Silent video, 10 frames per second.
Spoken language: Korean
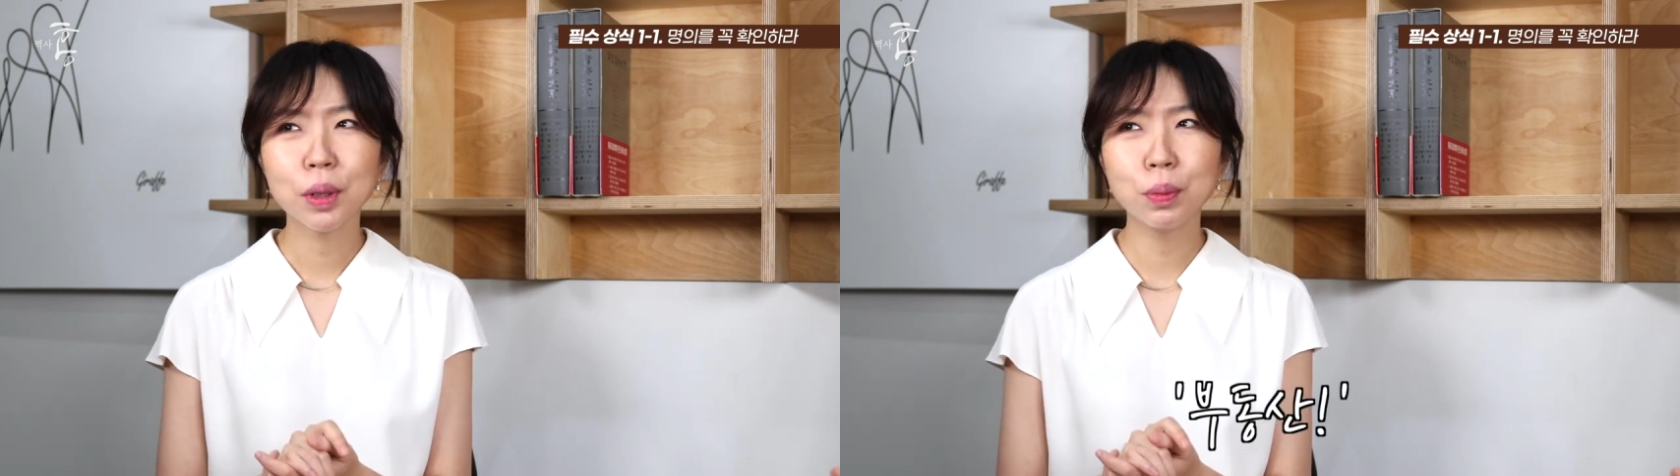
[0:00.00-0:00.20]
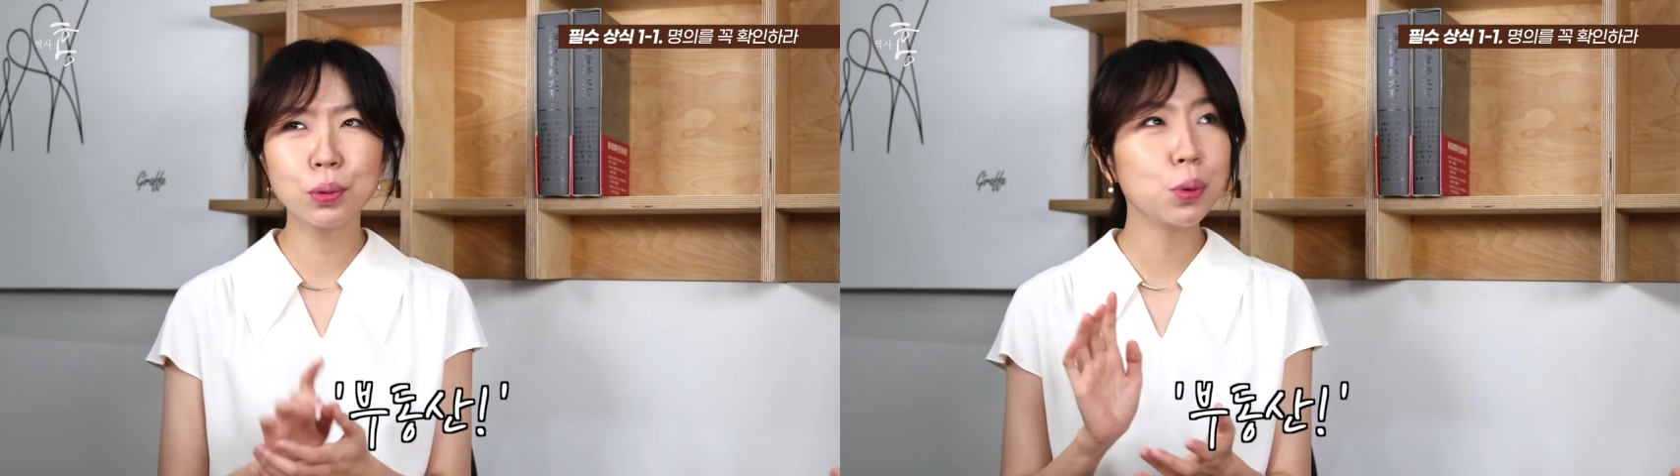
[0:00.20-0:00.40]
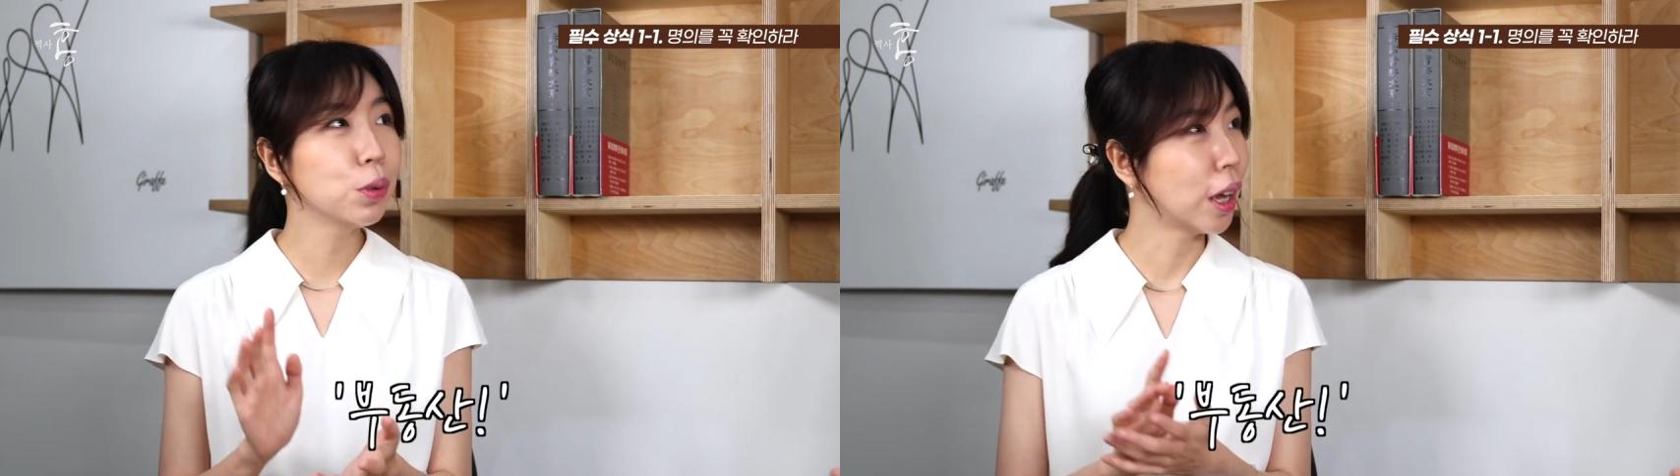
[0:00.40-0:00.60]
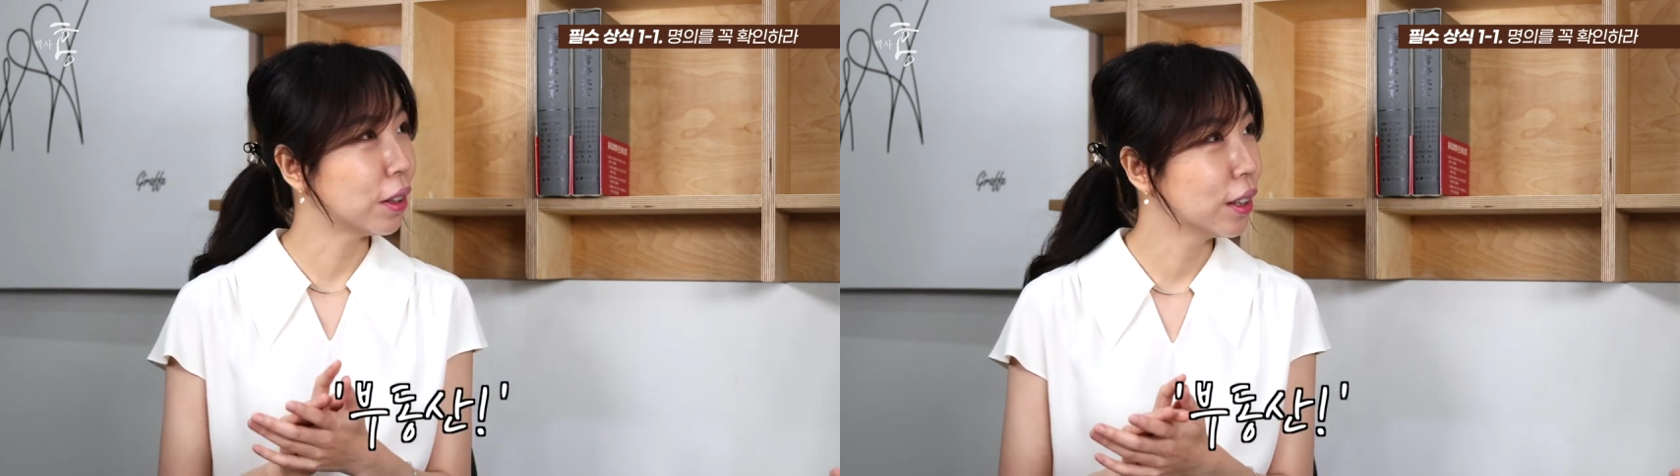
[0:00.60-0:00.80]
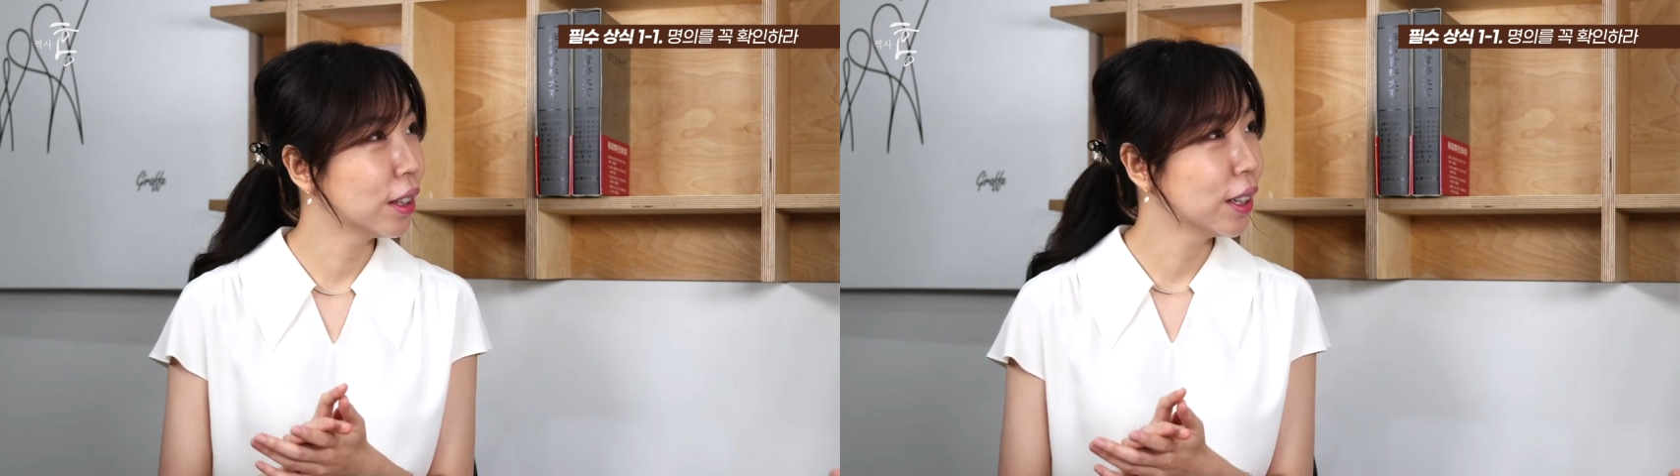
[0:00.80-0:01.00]
부동산
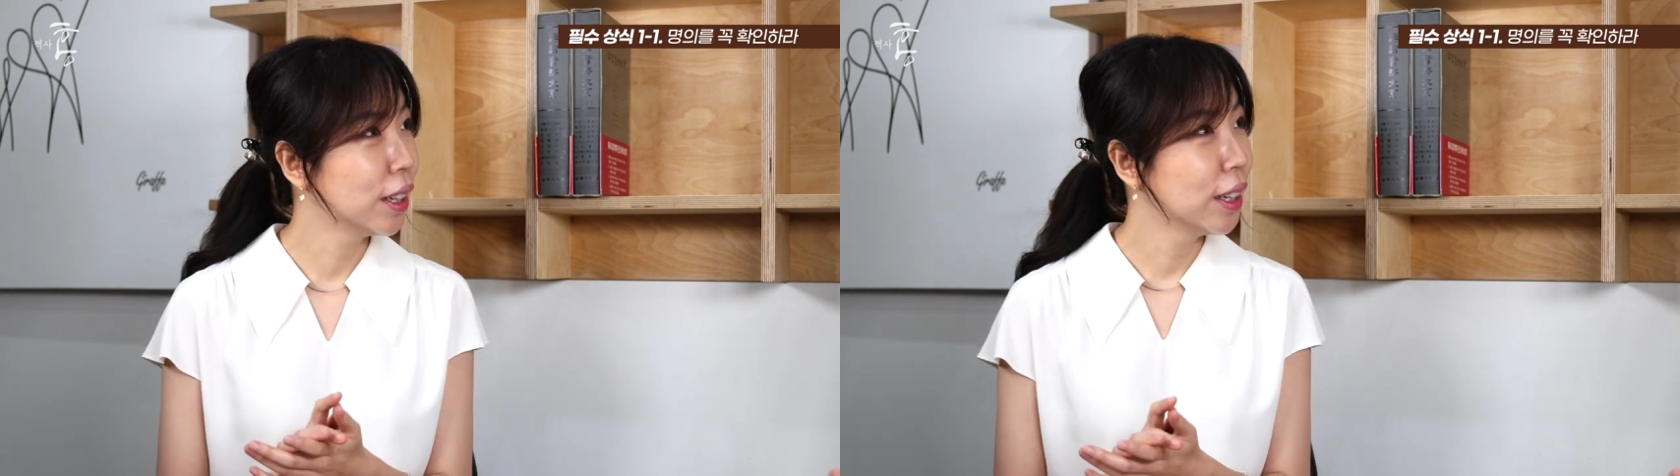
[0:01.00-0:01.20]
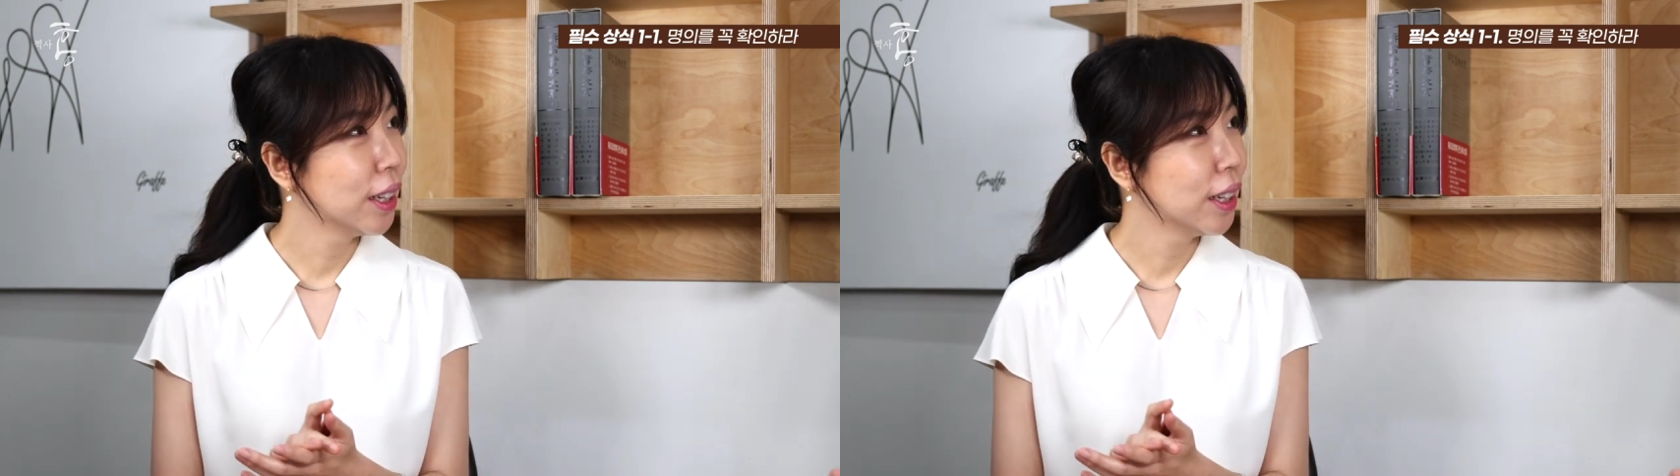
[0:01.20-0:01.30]
네.